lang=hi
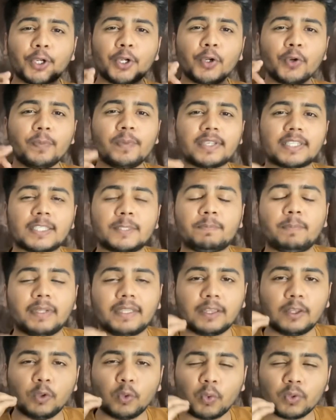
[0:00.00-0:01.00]
कंटिन्यू बेसिस
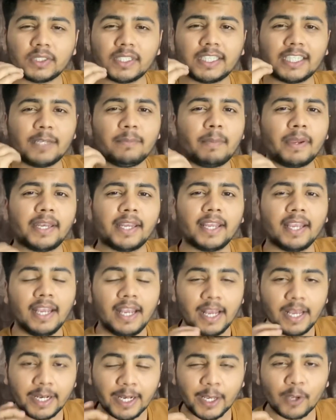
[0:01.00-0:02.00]
पे दो से तीन महीने
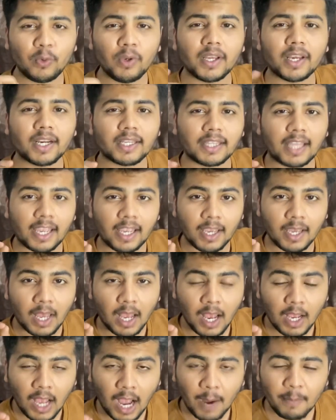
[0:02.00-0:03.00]
रेगुलर करना
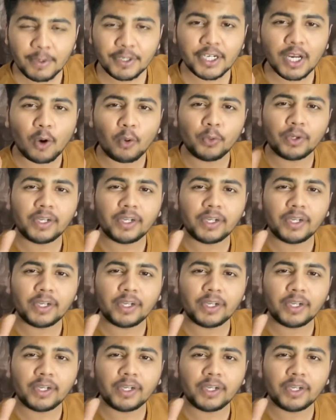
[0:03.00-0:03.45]
है हमेशा